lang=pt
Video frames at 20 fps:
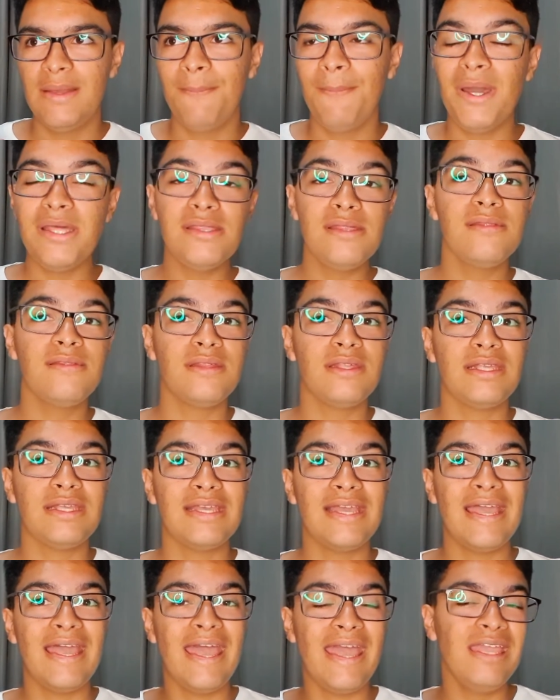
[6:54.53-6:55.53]
Mas assim,
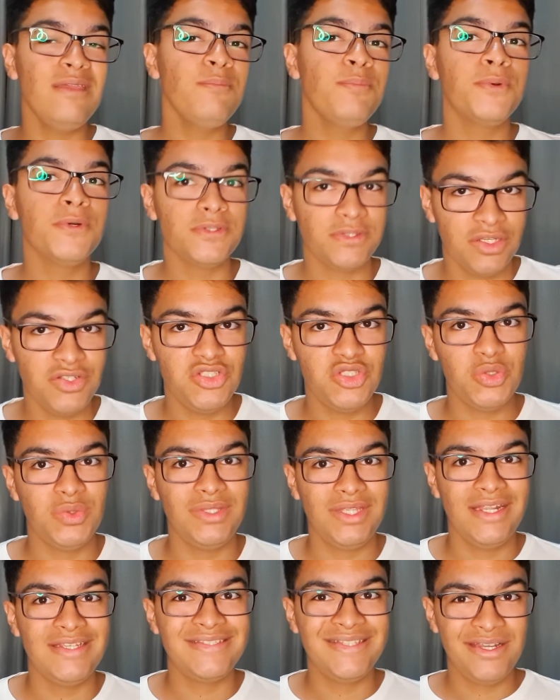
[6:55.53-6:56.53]
é importante que o
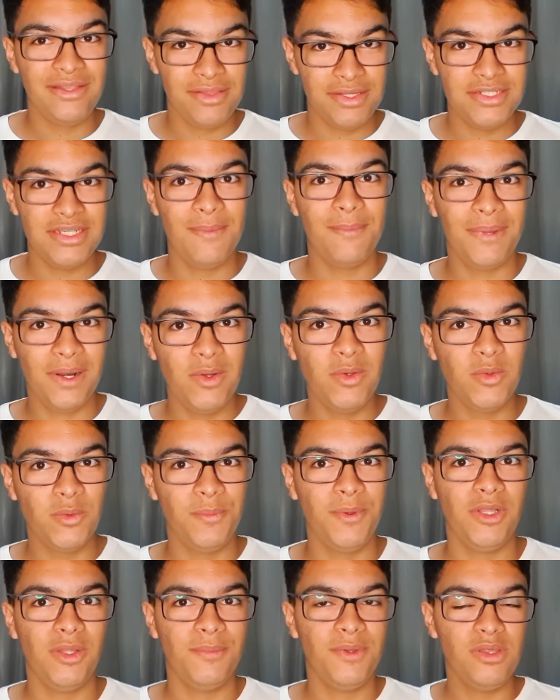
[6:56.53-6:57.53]
traje dele seja branco,
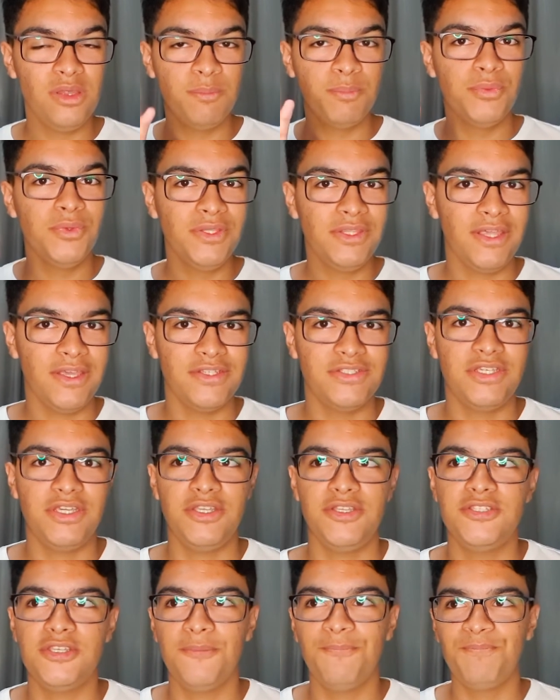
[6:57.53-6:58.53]
pelo menos porque,
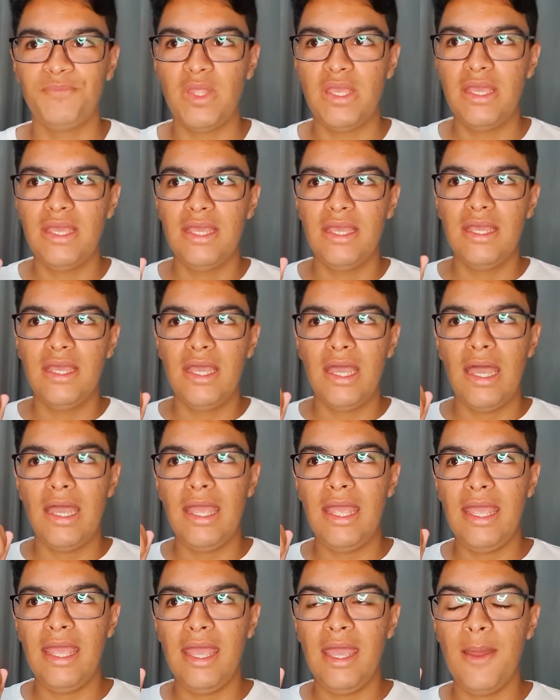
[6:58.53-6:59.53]
gente...
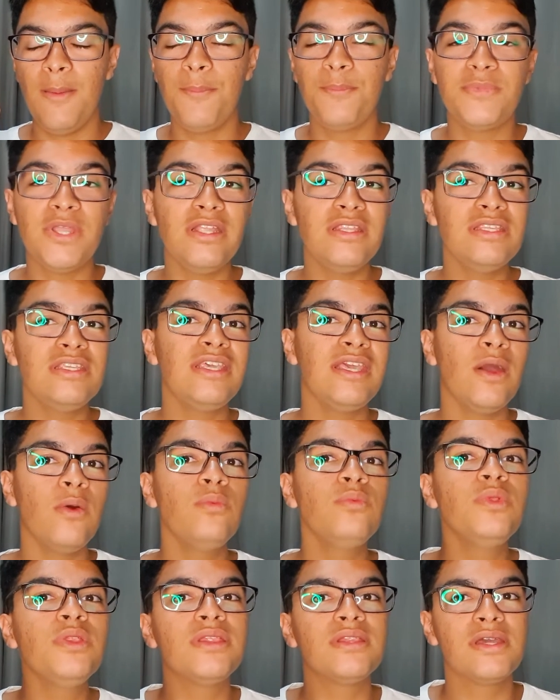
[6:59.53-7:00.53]
É, tanto que é
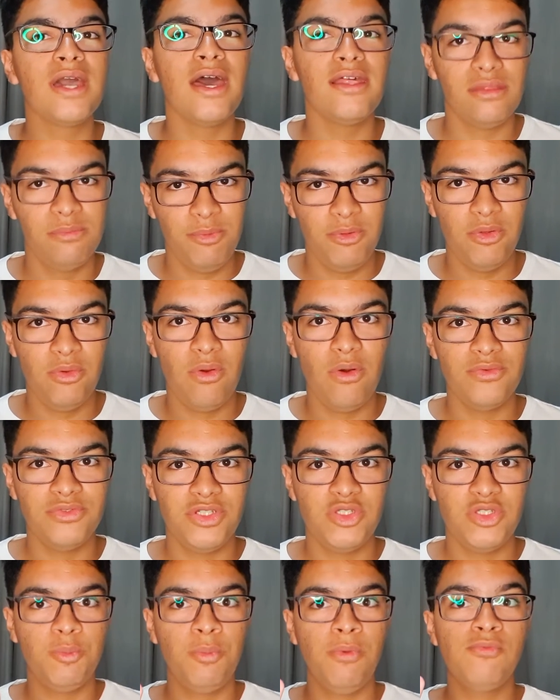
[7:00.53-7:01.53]
um dos casos pelo qual,
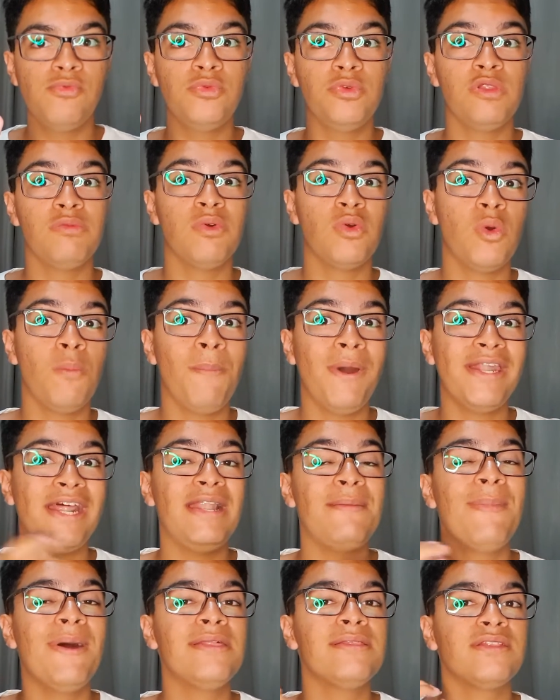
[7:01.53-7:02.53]
o povo costuma comparar
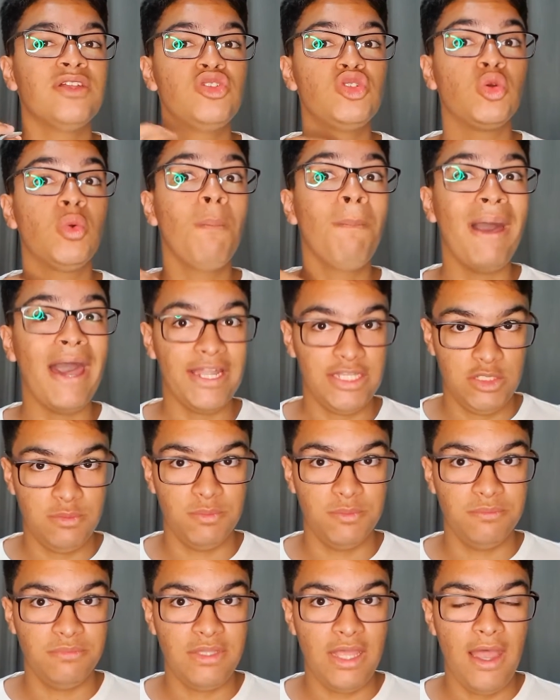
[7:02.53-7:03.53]
ele bastante com o
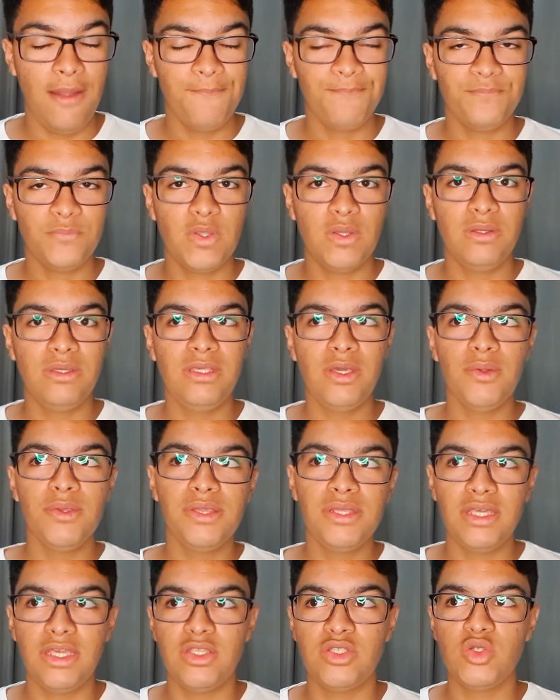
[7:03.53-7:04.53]
Batman, tá? Que é o
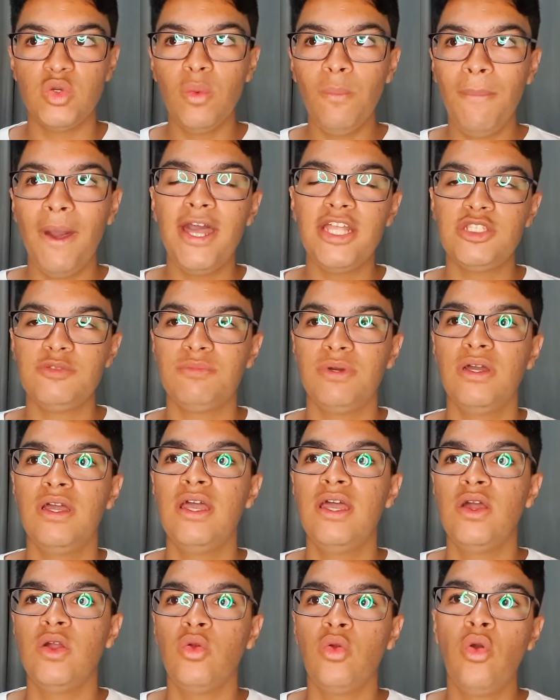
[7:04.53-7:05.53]
seguinte, o Batman
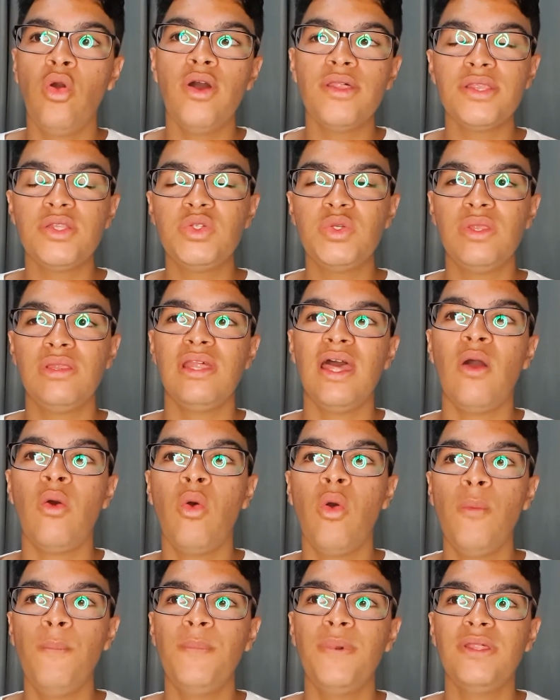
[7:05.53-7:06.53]
gosta de usar
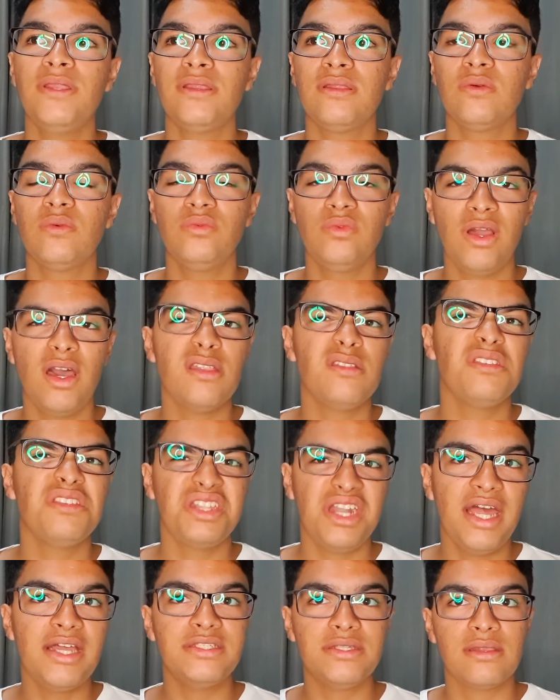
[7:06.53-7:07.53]
roupas, no caso
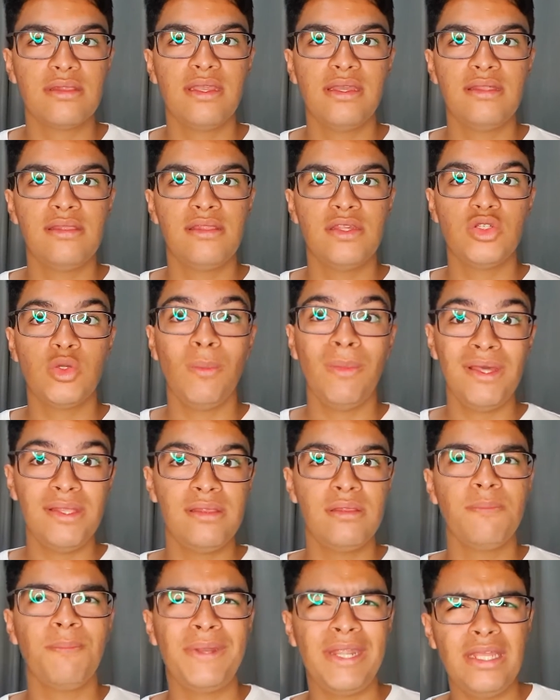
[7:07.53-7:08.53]
trajes, né, que sejam
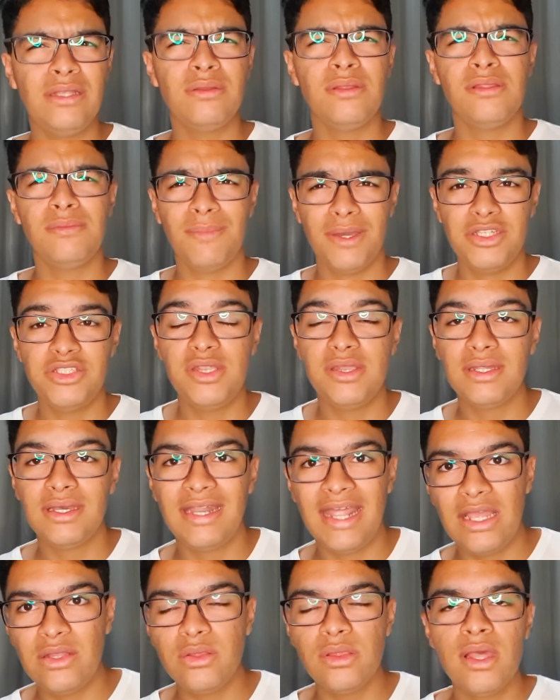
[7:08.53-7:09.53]
mais pretos, mais
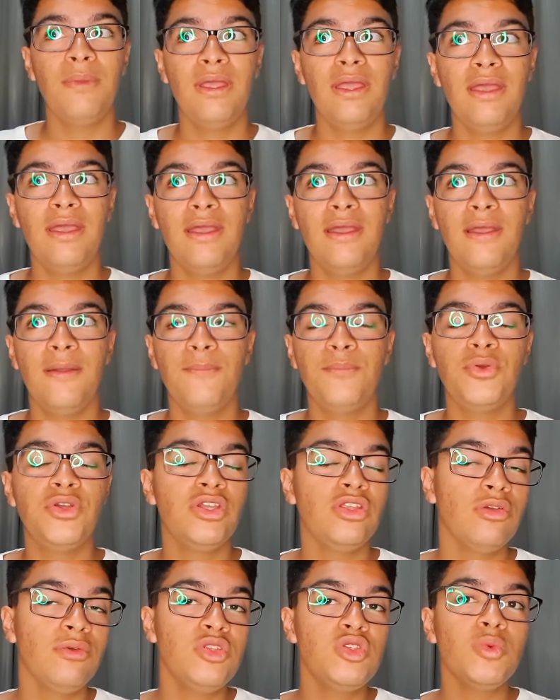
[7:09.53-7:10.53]
discretos, é,
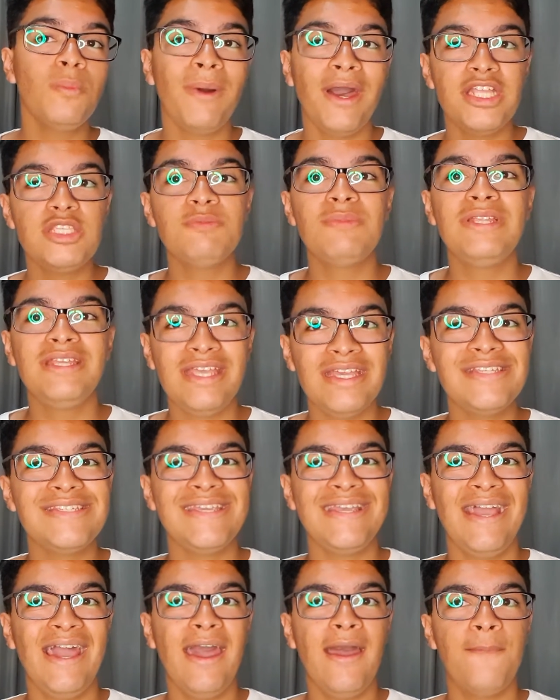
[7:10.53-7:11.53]
porque normalmente o Batman ele quer
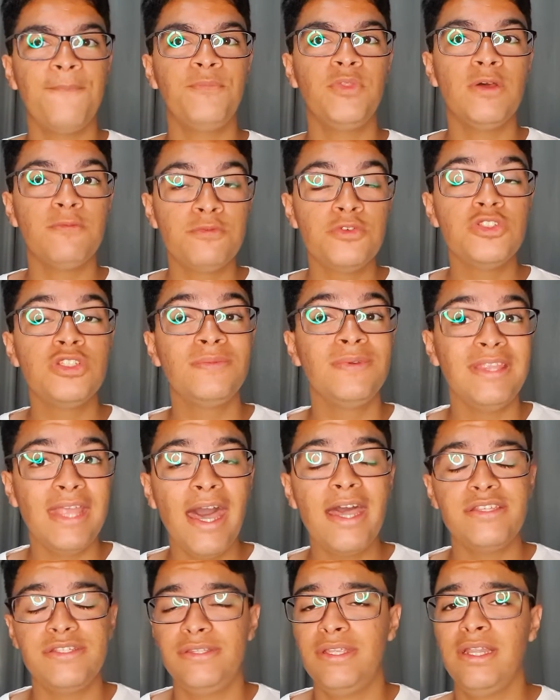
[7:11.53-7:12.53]
chegar na
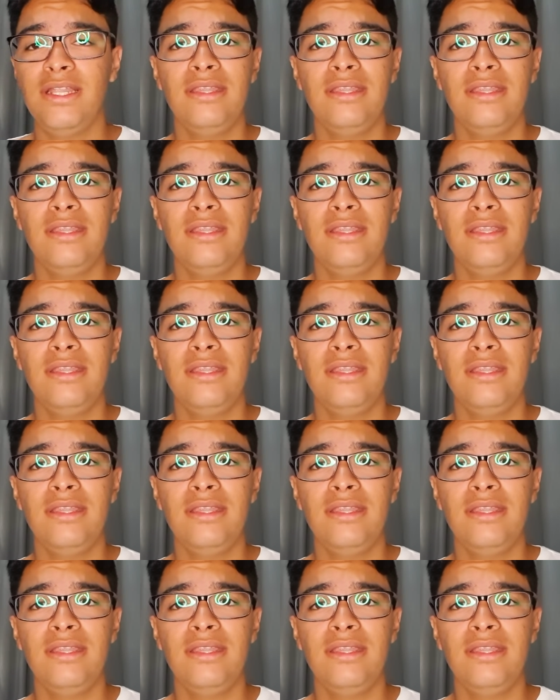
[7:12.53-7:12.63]
furtividade, tá?